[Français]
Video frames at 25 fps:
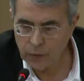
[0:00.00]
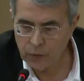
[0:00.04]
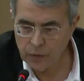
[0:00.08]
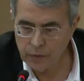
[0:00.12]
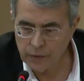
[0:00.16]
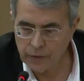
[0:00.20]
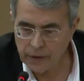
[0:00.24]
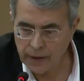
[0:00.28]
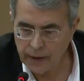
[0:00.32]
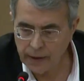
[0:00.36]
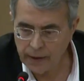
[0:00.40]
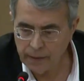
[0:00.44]

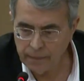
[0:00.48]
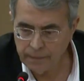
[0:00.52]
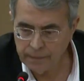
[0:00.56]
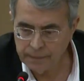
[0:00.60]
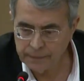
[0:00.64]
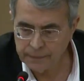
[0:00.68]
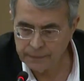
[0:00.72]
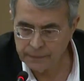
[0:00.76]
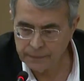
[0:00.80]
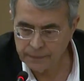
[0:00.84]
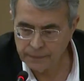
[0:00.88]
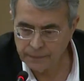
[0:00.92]
Cuset,
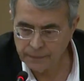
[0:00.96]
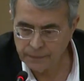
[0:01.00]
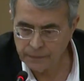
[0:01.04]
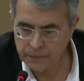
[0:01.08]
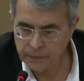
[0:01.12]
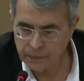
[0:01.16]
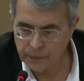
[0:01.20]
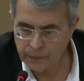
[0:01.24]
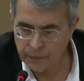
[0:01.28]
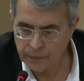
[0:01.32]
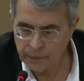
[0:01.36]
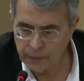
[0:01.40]

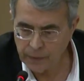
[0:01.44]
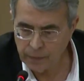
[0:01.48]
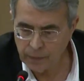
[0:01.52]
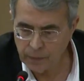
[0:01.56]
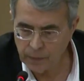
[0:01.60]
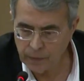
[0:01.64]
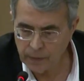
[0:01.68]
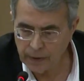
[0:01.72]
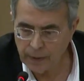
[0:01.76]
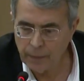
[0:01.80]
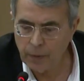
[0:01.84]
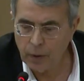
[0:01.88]
euh,
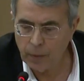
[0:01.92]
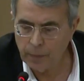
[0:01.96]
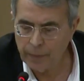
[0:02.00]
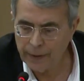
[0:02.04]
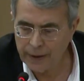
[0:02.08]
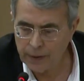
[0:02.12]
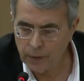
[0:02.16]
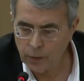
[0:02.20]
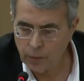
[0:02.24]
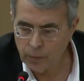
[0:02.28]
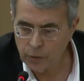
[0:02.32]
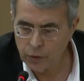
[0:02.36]
d'abord,
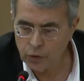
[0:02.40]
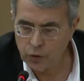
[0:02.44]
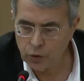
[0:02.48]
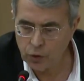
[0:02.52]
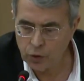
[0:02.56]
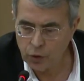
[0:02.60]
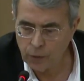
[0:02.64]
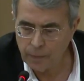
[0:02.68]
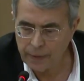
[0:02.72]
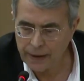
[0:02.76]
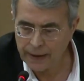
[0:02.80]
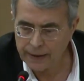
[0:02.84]
pardon, Monsieur
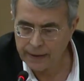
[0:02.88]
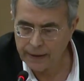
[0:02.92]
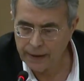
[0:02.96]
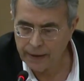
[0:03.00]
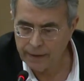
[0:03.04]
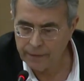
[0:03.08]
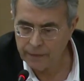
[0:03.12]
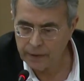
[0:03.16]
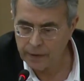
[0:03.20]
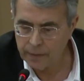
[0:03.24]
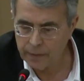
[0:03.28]
de percave